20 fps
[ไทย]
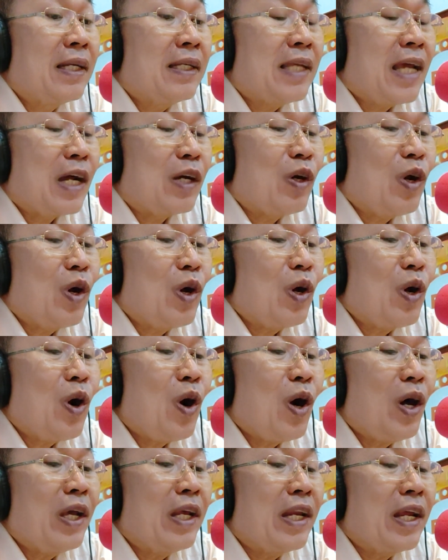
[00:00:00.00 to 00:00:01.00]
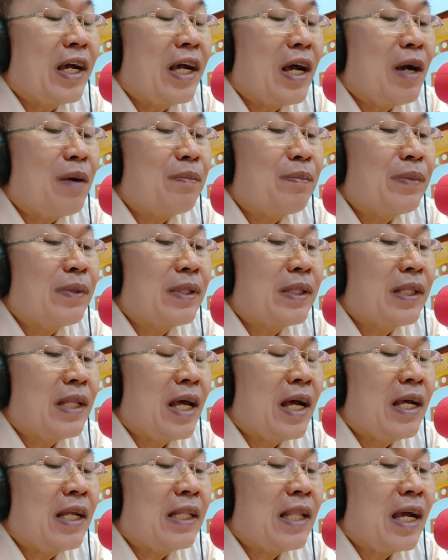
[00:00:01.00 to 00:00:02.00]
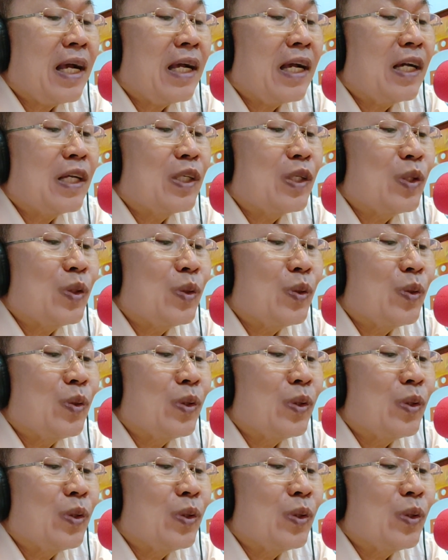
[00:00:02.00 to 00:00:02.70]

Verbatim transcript: จากน้องก้อยนะครับนะตังกระชู